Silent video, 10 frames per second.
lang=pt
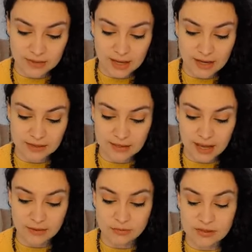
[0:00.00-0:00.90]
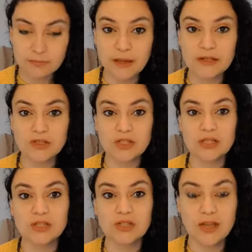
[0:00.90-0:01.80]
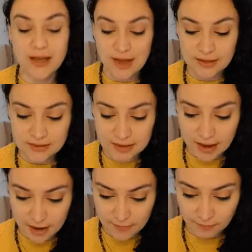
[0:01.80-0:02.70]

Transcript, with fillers: que ela quer nos impedir de realizar.